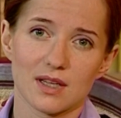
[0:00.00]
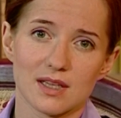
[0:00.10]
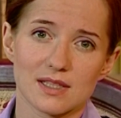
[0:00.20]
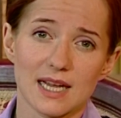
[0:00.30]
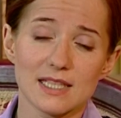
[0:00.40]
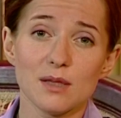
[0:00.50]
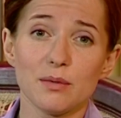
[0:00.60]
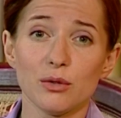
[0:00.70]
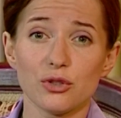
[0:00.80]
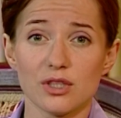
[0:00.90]
Сходил бы
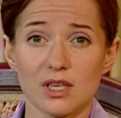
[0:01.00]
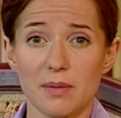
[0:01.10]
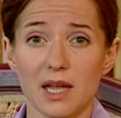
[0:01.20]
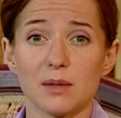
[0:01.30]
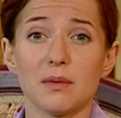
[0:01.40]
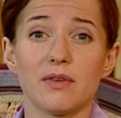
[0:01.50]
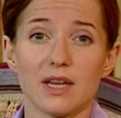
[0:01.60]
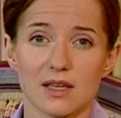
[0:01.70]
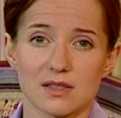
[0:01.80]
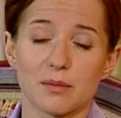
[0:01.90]
лучше с ребятами в
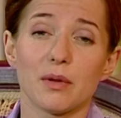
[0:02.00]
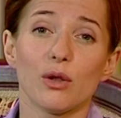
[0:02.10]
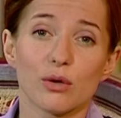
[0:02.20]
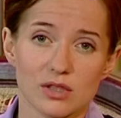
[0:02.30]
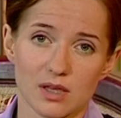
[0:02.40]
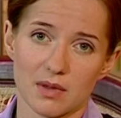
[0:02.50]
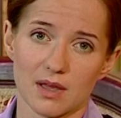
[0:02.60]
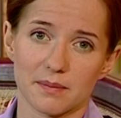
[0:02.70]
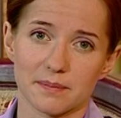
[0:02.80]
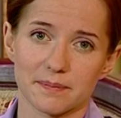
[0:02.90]
лес, за березками!»